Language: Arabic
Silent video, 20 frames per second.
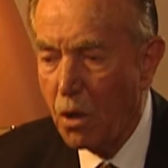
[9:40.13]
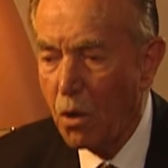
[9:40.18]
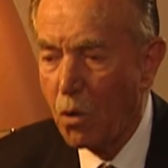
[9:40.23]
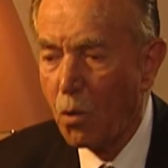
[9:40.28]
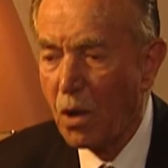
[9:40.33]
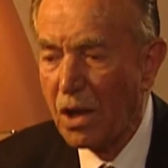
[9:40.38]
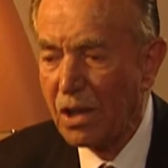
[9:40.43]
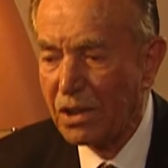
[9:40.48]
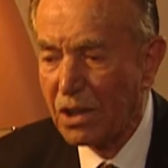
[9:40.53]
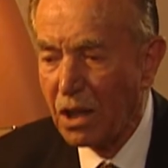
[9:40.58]

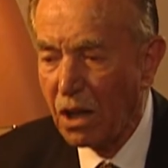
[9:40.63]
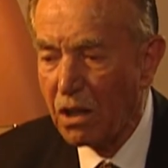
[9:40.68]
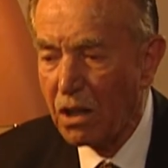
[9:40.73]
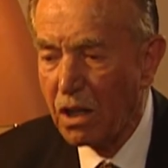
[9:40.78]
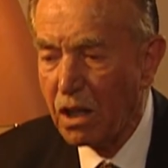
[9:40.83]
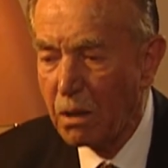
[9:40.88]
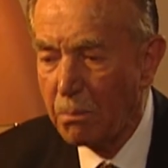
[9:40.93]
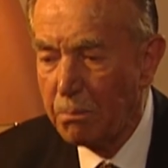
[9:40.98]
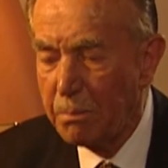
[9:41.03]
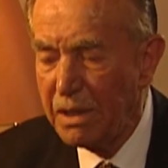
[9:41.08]

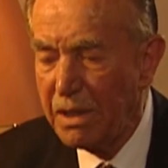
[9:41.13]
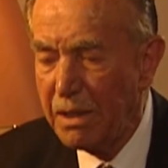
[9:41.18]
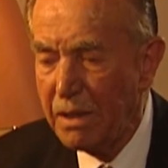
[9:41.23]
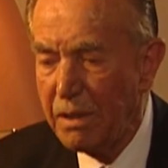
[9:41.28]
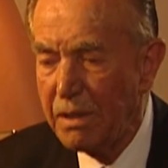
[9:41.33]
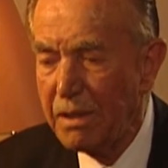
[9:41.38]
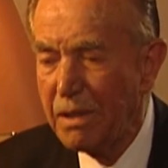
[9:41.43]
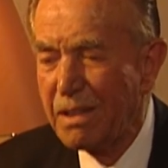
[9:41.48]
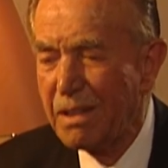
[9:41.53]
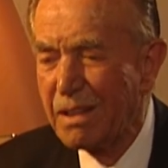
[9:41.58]
والتقى
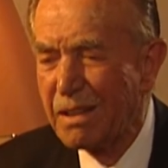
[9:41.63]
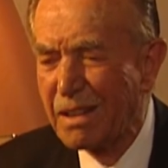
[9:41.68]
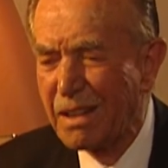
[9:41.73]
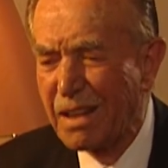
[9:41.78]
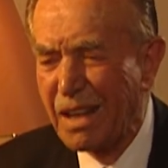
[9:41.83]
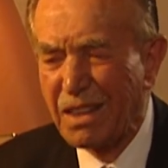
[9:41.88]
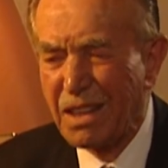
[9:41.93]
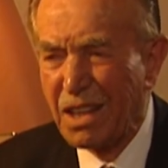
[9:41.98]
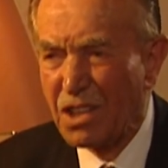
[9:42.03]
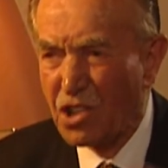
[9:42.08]

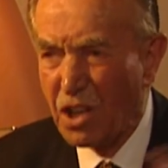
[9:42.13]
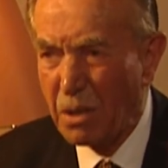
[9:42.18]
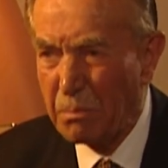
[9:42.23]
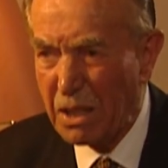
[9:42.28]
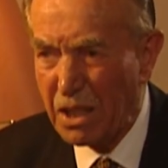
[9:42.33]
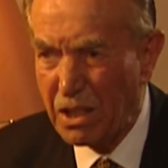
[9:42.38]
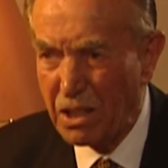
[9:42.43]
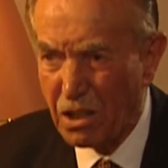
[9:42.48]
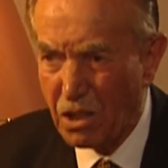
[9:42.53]
بكذا شمير